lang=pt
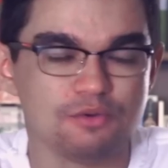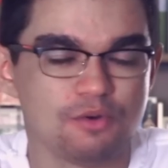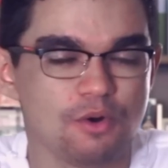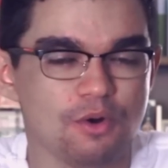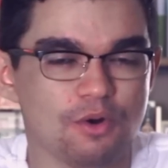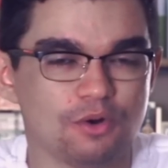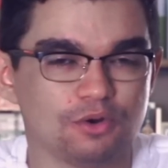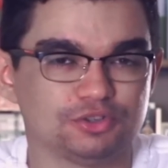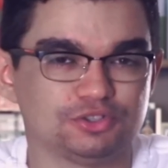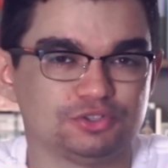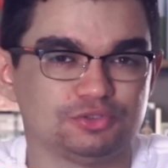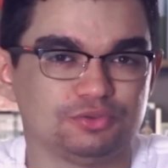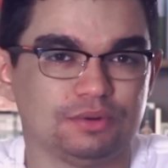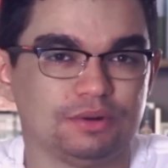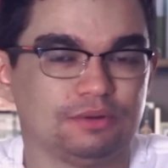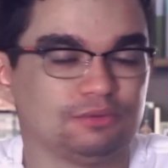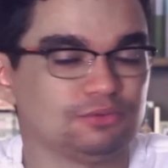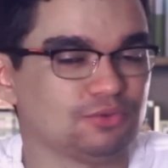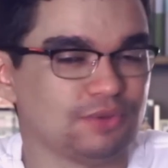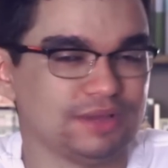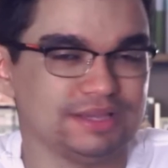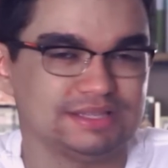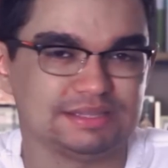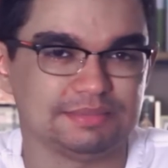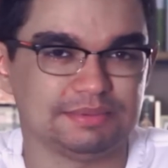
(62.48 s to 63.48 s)
eu gosto, eu não
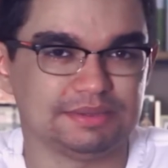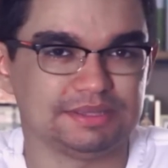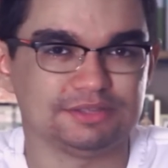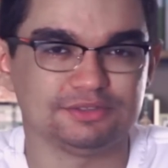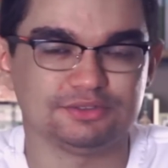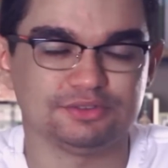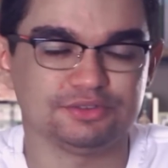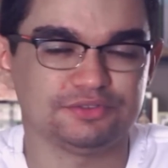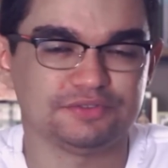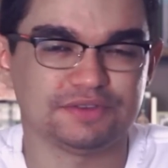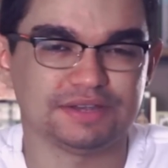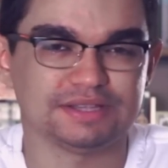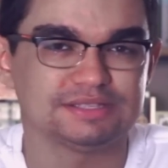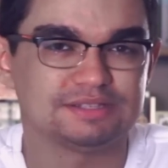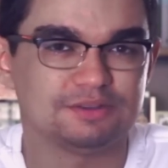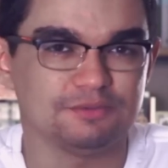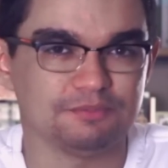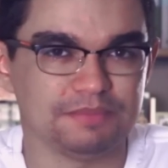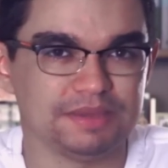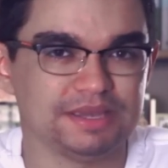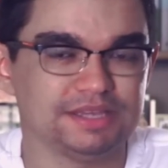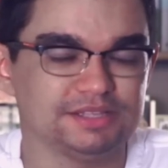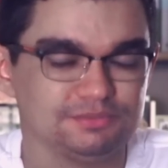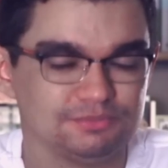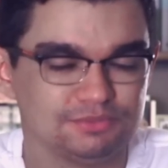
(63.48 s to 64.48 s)
estou recebendo a notificação
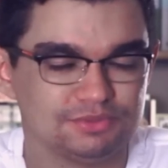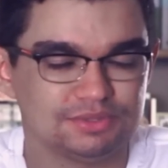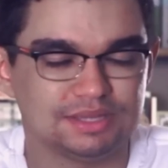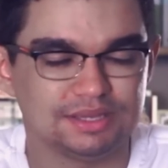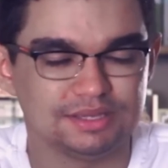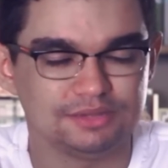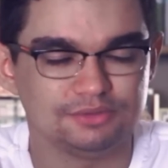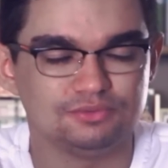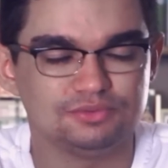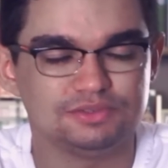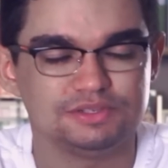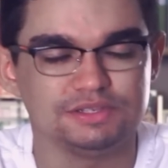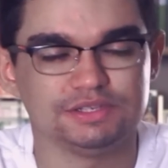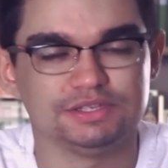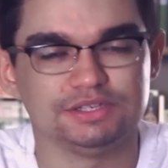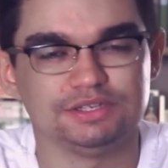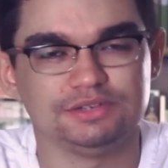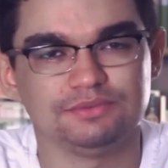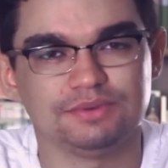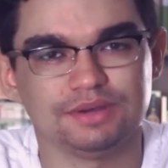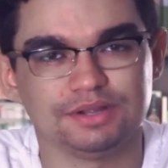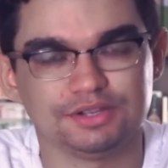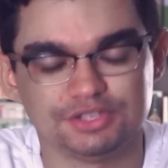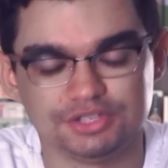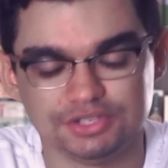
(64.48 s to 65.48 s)
mesmo tendo o
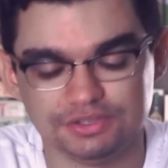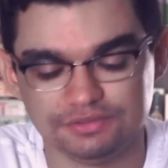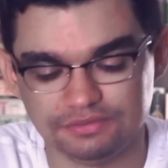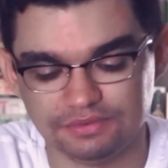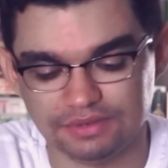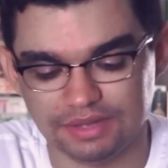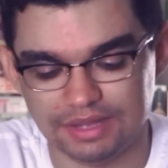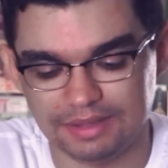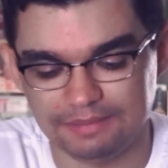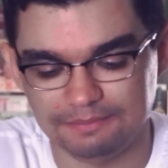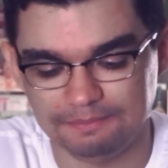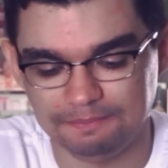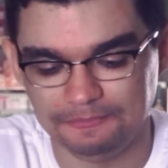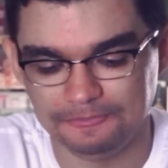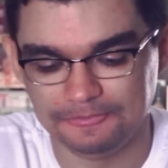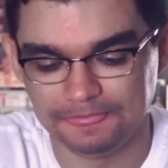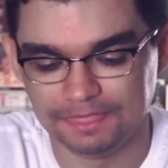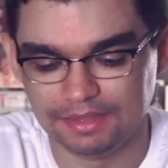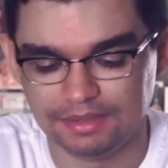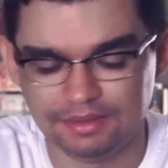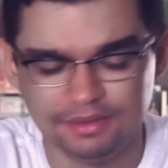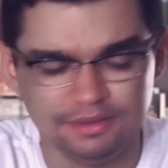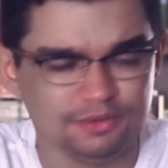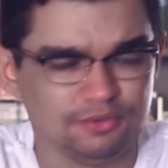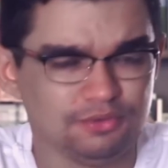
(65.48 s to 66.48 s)
sininho ativo lá.
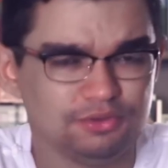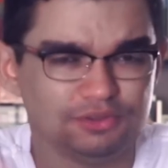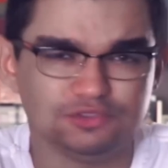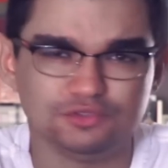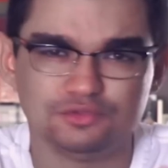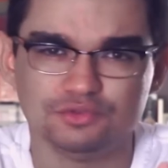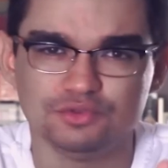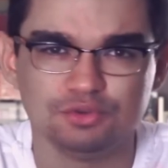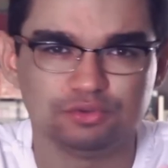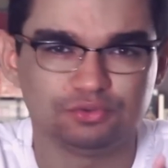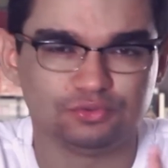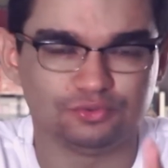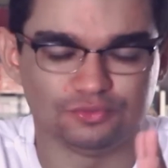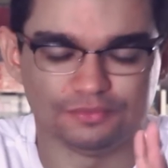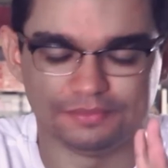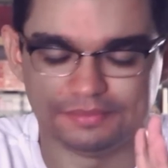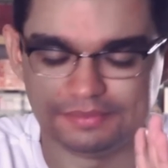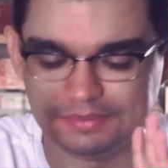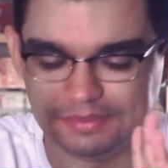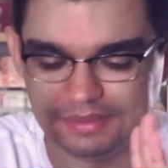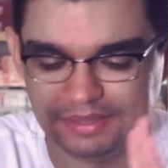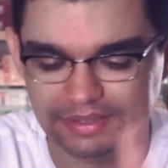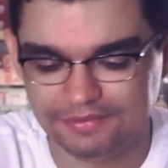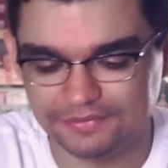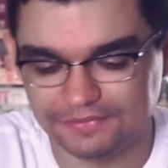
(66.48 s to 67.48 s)
Coisas do
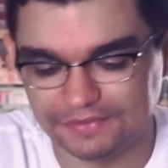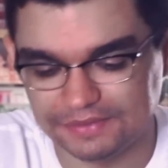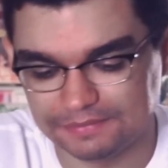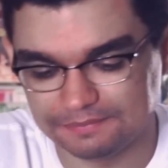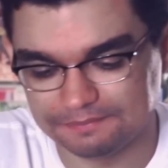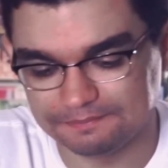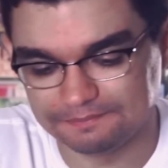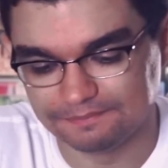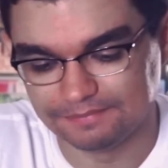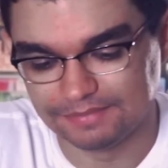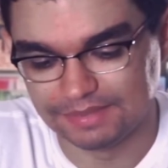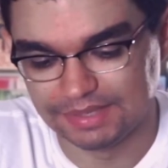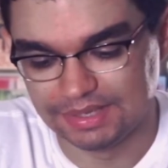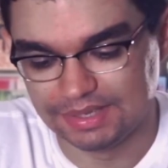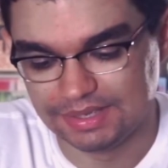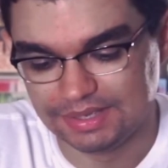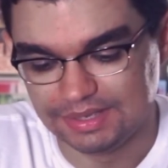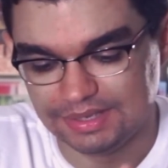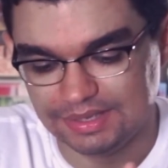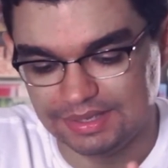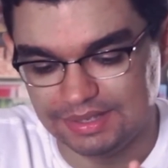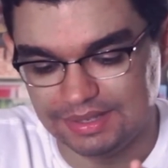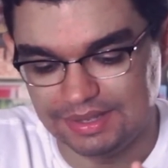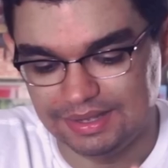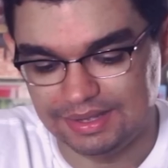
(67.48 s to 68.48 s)
YouTube, enfim.
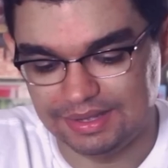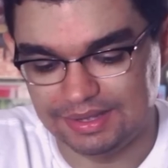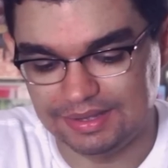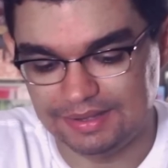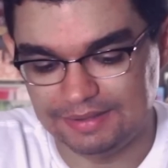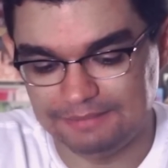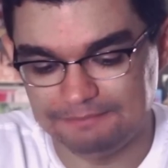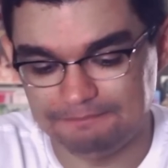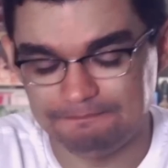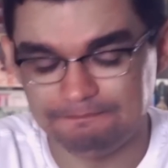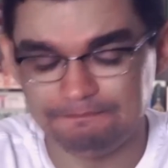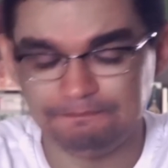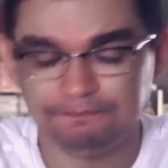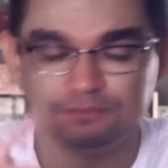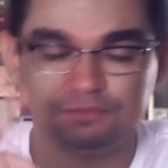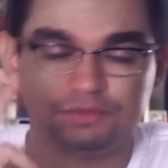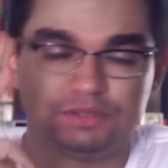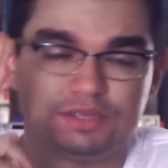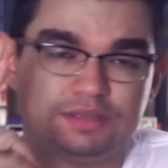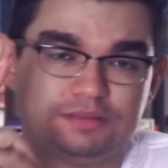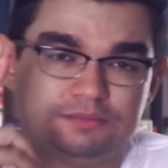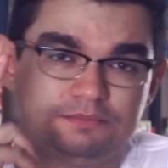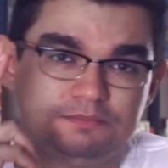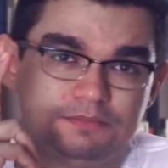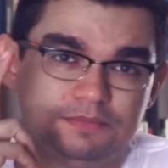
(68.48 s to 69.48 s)
Ah,
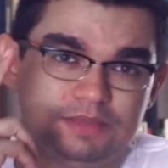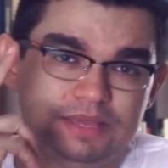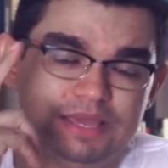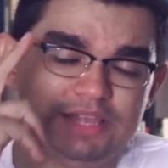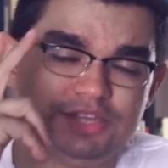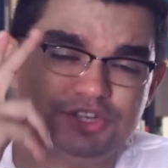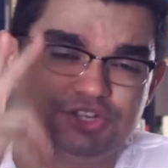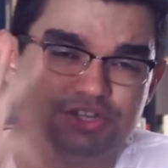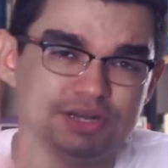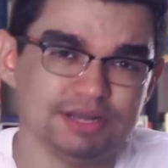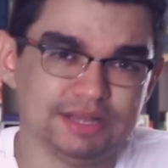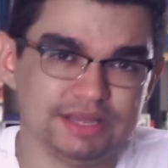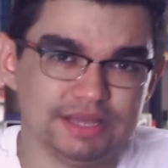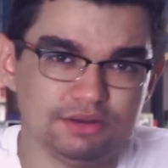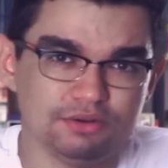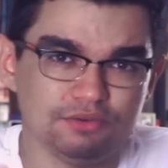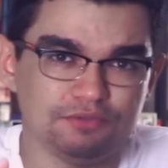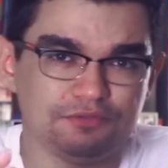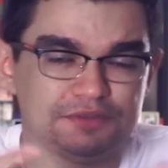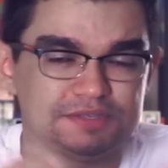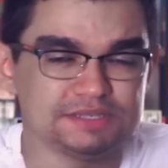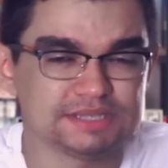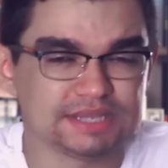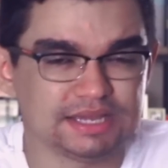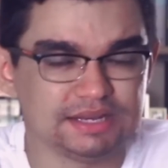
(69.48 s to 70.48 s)
em janeiro
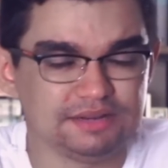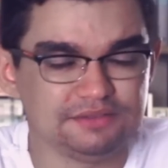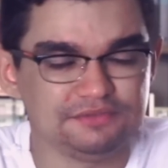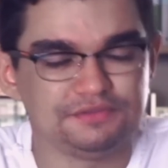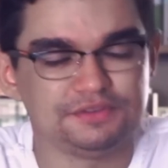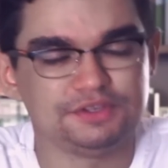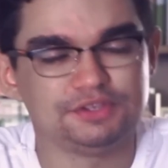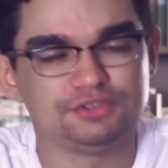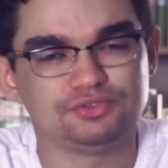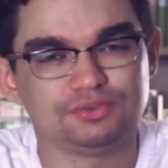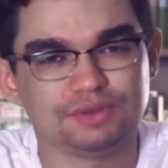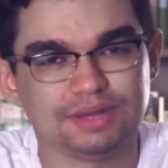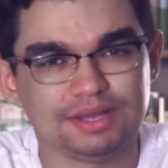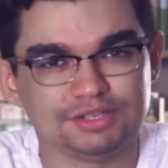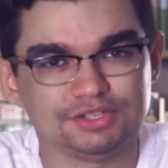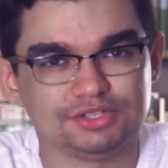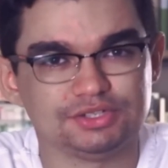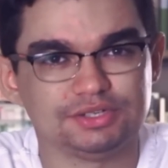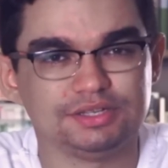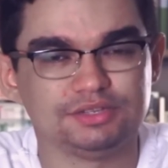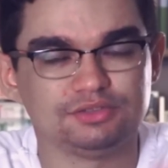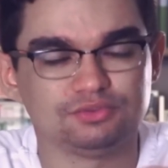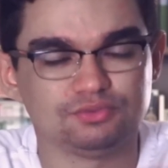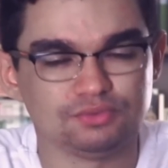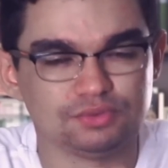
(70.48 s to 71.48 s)
eu fiz aquele vídeo lá de
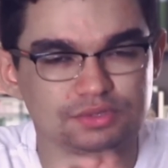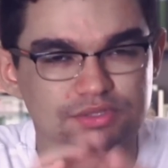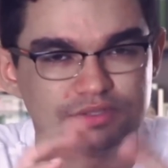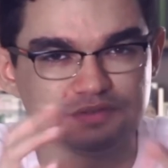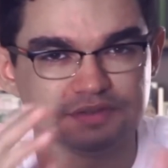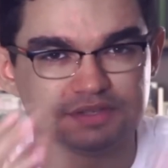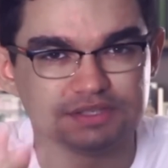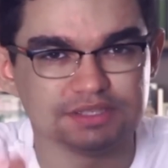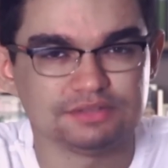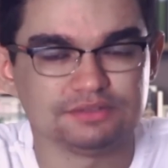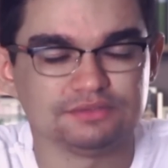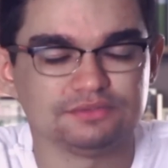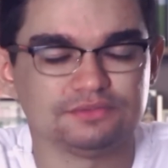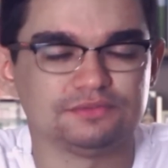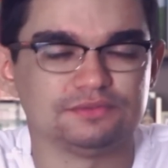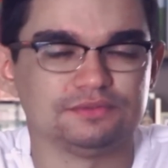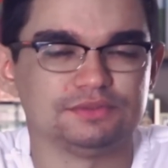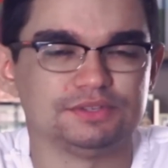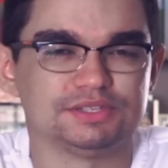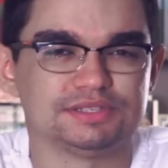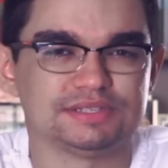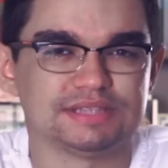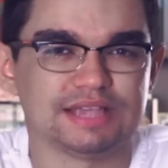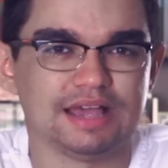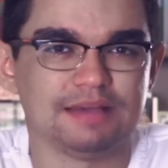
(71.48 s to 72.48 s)
leituras, fazendo
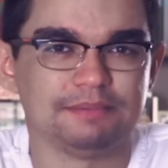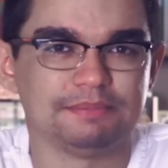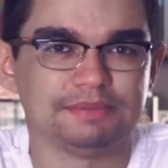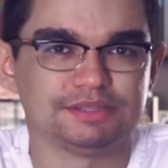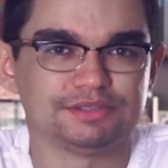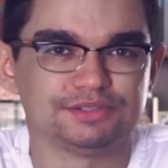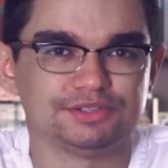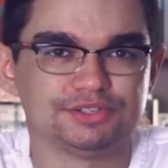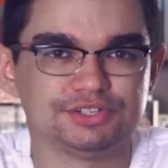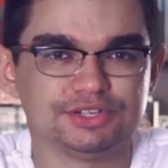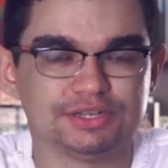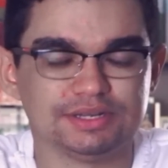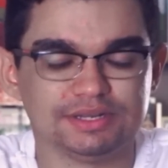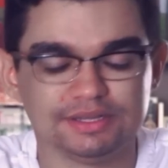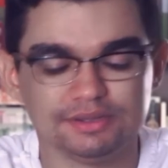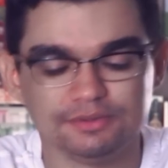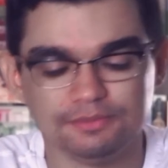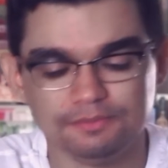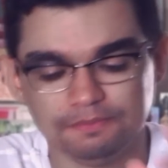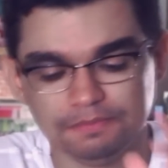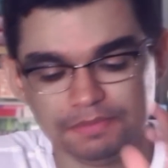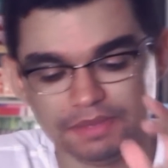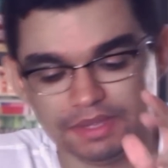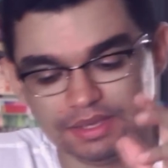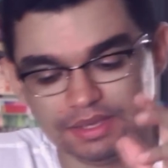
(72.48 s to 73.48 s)
o encerramento de janeiro,